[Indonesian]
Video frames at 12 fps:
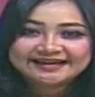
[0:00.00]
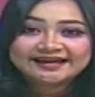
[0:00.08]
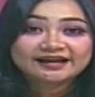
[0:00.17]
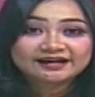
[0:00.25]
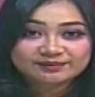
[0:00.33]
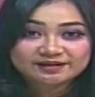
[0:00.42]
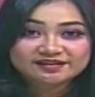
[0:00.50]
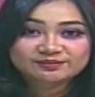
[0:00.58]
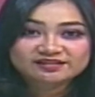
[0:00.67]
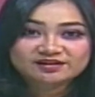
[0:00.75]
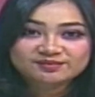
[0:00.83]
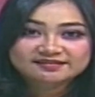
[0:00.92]
Anda masih
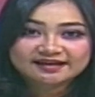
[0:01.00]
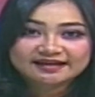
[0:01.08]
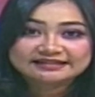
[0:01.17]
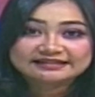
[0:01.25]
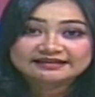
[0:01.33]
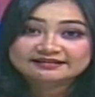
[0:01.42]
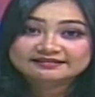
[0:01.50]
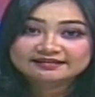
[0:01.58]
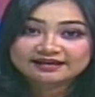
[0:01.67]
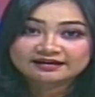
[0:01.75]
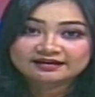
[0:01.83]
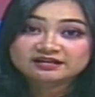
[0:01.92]
bersama saya Dinda
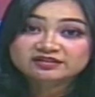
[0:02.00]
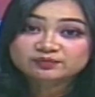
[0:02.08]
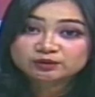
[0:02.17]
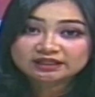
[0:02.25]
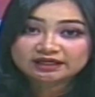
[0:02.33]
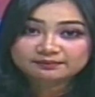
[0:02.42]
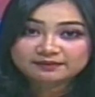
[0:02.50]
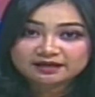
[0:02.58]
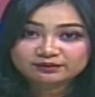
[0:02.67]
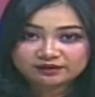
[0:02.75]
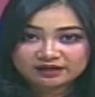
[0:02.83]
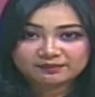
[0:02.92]
Rizkiana di seputar
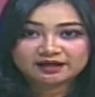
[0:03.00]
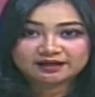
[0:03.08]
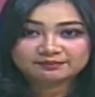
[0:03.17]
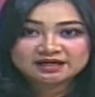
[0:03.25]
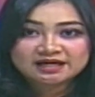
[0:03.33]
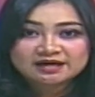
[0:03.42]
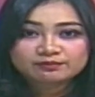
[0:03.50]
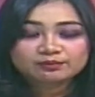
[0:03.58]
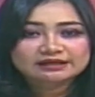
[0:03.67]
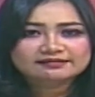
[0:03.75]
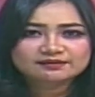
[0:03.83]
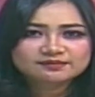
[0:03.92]
Bandung Raya Malam.
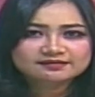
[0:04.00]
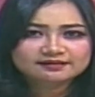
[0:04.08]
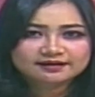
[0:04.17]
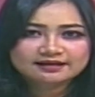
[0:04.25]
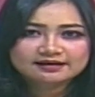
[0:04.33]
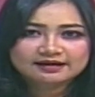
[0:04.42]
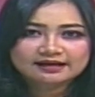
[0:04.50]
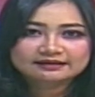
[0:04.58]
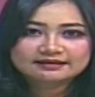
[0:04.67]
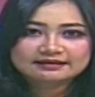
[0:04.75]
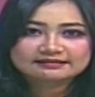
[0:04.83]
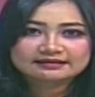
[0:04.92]
Pemirsa misteri
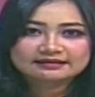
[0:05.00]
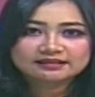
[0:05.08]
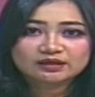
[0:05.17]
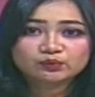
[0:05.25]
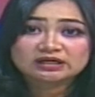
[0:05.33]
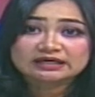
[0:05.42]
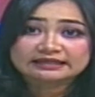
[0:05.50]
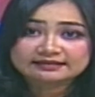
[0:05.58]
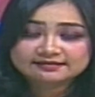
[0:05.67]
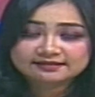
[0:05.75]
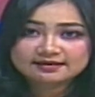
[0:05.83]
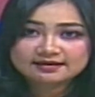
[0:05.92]
hilangnya Siti
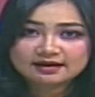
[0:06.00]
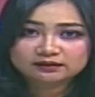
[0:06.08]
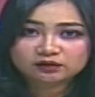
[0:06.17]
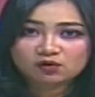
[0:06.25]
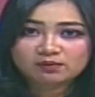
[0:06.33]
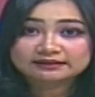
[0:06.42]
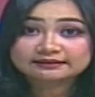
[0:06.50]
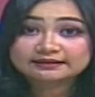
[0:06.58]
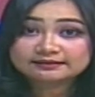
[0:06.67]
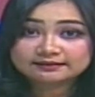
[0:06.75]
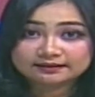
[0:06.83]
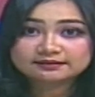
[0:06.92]
Widaningsih atau Mak
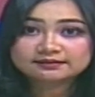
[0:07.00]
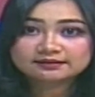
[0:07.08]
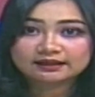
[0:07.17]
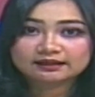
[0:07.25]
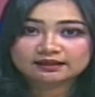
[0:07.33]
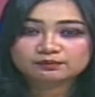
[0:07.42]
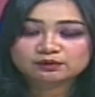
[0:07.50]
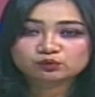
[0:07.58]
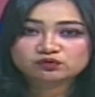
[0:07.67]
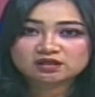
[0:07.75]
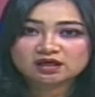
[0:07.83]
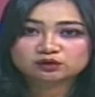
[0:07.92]
Titing, nenek
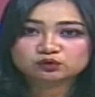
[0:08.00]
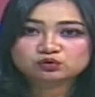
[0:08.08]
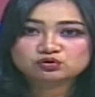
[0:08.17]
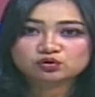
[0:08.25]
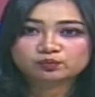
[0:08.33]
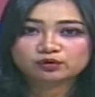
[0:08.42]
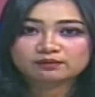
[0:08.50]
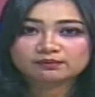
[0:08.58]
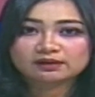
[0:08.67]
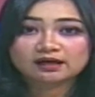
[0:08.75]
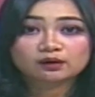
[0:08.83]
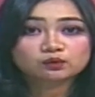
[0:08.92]
berusia 75
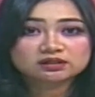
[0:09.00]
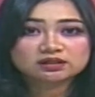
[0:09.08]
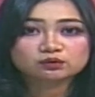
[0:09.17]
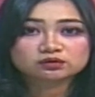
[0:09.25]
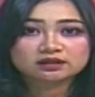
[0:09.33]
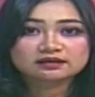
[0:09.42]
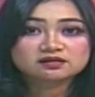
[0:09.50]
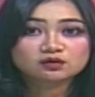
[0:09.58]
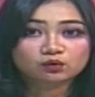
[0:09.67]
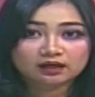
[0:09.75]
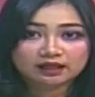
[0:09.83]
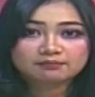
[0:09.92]
tahun di hutan
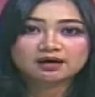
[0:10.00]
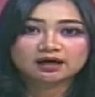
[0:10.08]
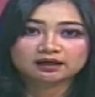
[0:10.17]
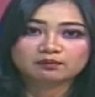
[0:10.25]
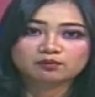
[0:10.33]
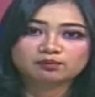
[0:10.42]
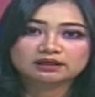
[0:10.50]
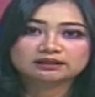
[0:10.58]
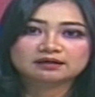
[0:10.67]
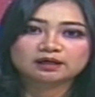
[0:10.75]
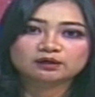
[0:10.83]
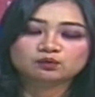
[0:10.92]
Cikole Lembang,
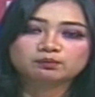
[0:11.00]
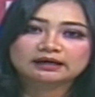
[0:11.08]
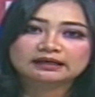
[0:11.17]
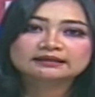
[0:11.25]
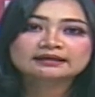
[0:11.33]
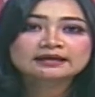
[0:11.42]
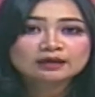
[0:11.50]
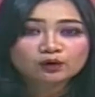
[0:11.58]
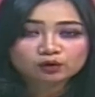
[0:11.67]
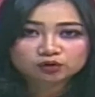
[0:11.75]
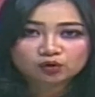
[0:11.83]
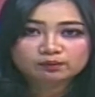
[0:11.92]
Kabupaten Bandung Barat,
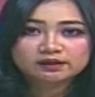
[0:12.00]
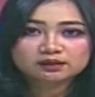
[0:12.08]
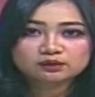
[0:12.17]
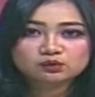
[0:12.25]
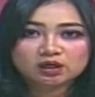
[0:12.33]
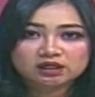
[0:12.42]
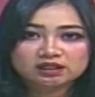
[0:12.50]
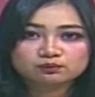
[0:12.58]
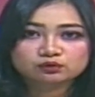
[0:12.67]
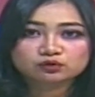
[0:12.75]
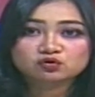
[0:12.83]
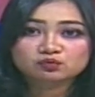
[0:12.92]
Oktober
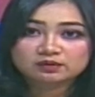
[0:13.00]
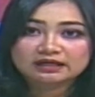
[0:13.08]
2017,